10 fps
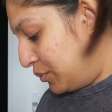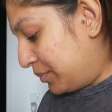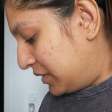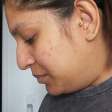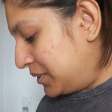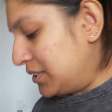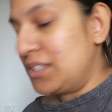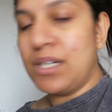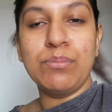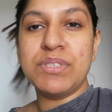baby
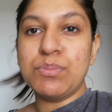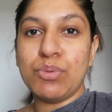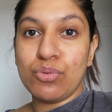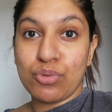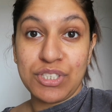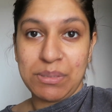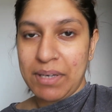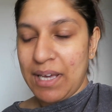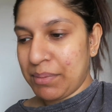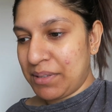et un petit peu tout ce que j'ai
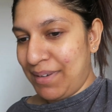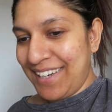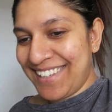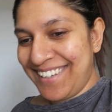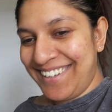pris après Primark.